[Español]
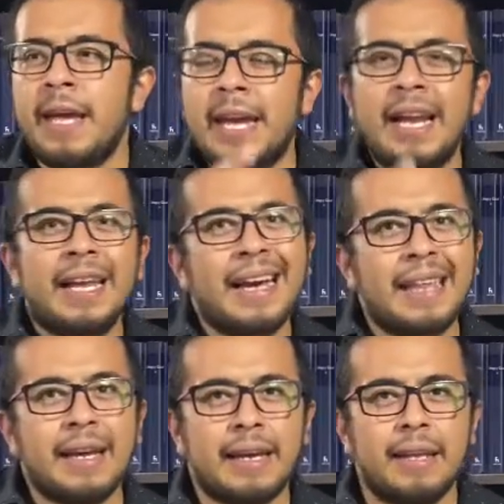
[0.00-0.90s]
Él
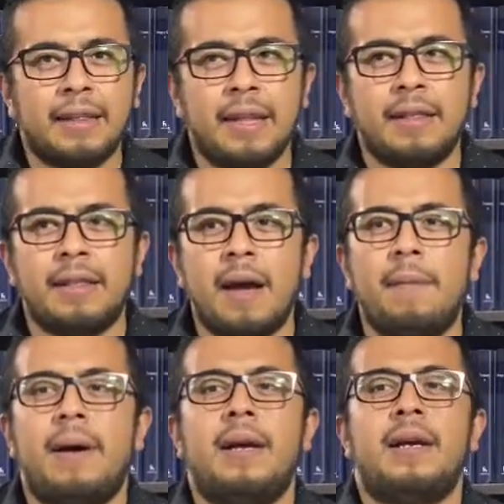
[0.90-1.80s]
cada que
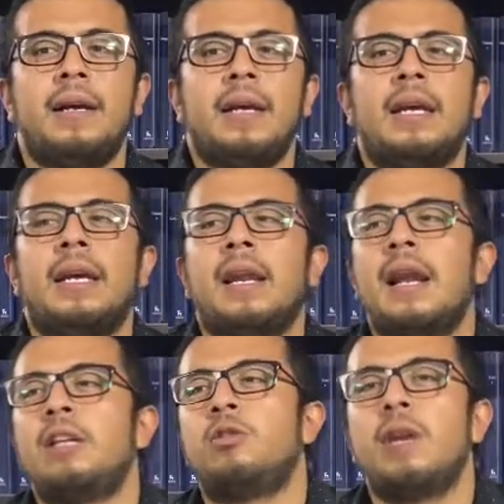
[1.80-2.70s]
intentaba eh,
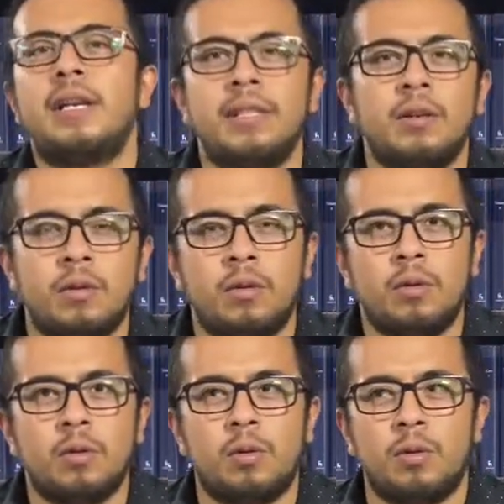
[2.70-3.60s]
relacionarse
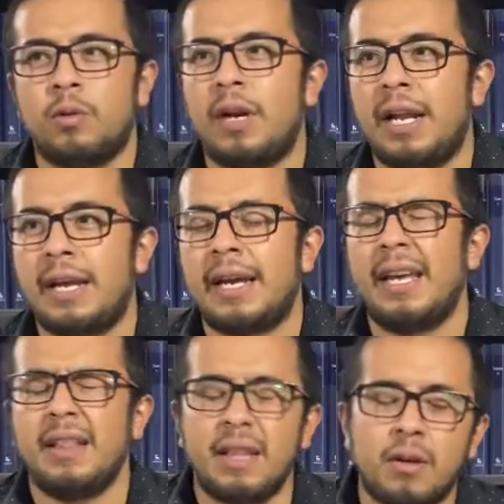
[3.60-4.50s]
con, la
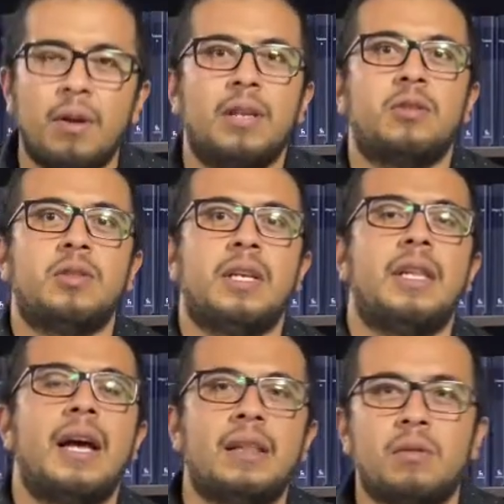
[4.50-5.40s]
gente, con la
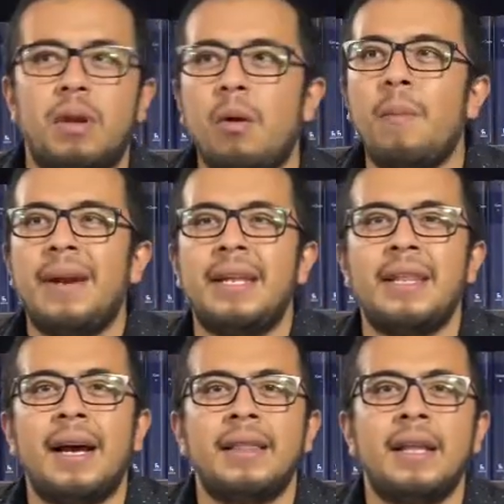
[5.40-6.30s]
sociedad, con la
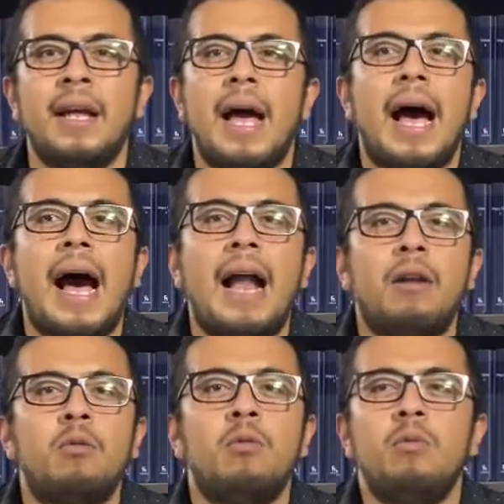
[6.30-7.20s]
humanidad,
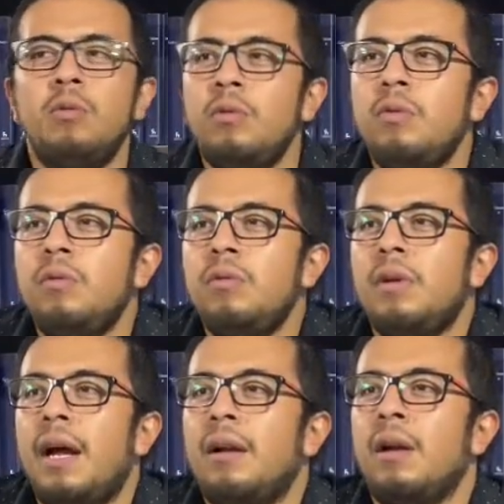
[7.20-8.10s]
algún,
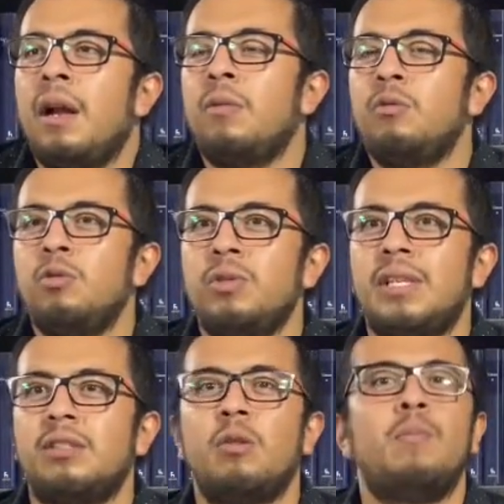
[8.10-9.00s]
algún
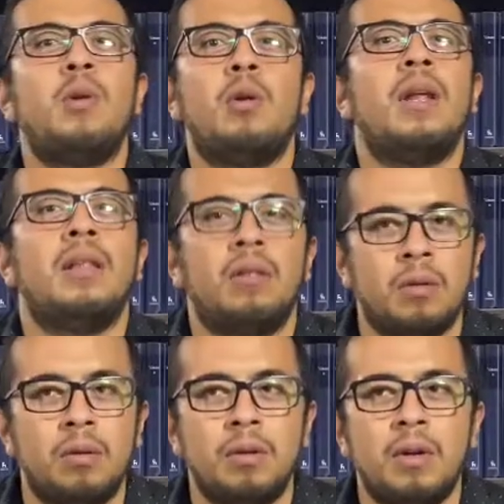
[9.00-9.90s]
suceso
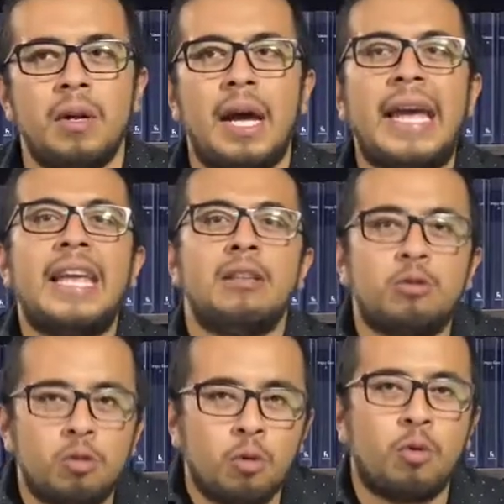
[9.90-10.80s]
violento en
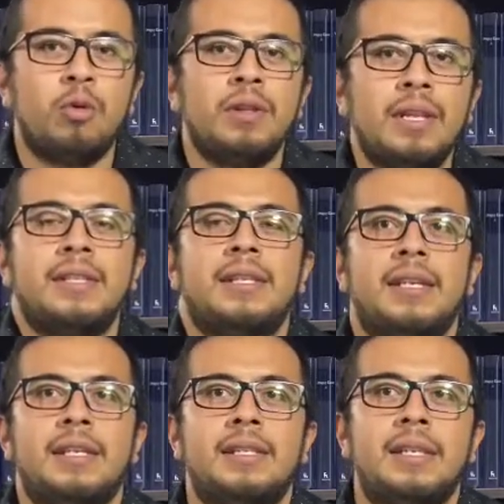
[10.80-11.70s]
su contra
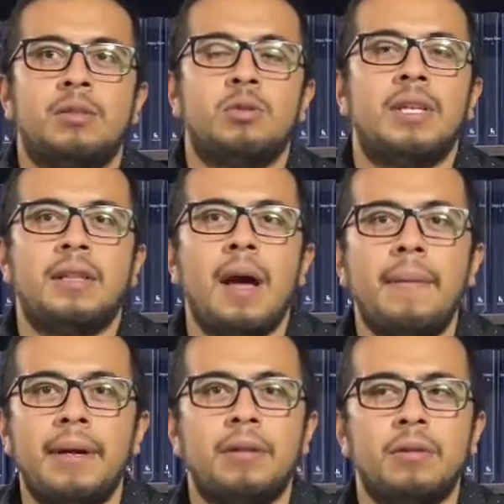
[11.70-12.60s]
se, se,
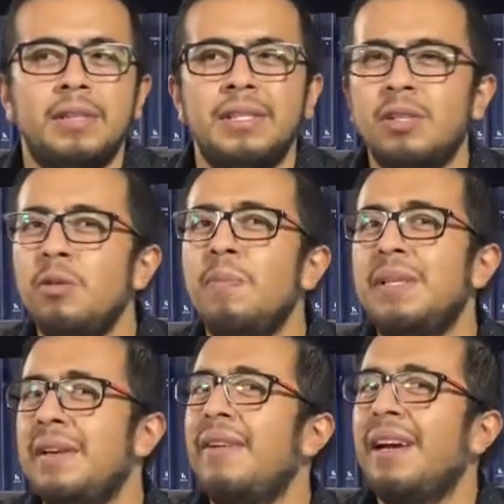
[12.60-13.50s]
suscitaba. Entonces eso
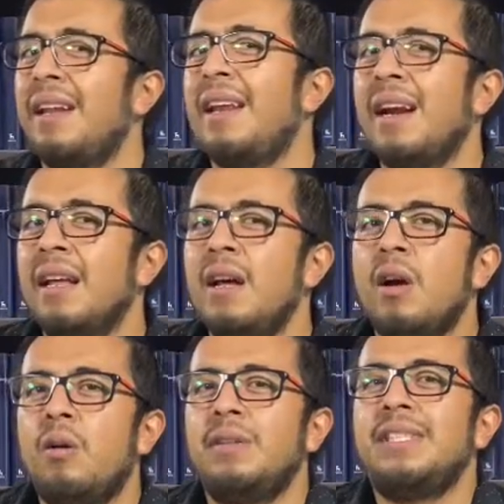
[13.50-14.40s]
empezaba a generar
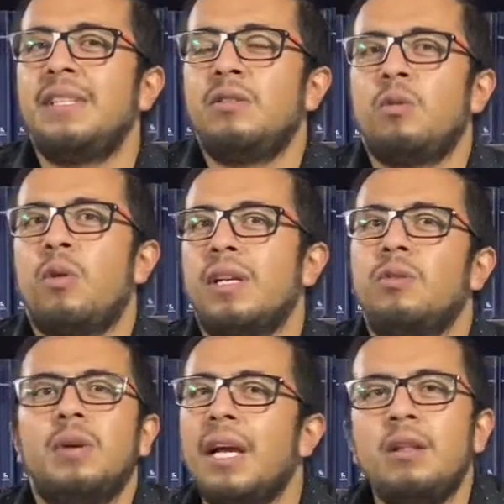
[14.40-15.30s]
cosas en su
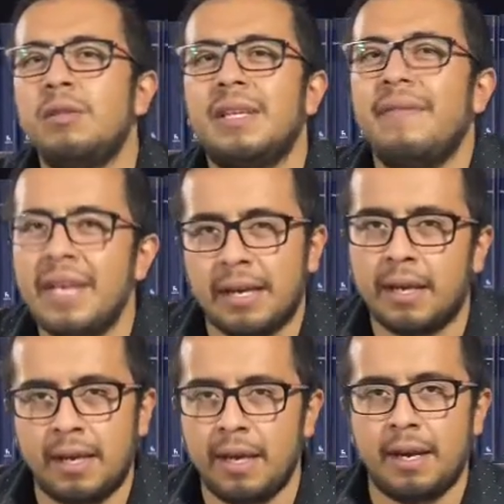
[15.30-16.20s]
corazón que él no sabía
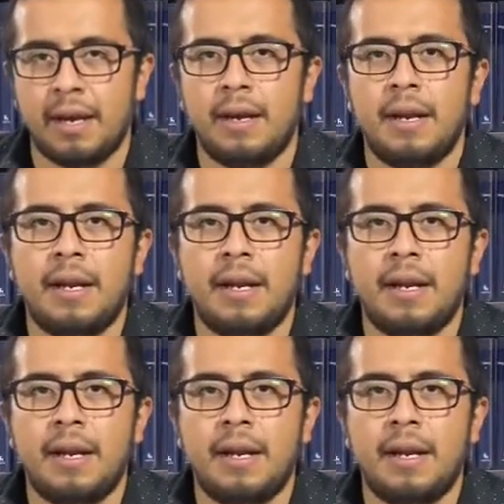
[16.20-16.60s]
qué era.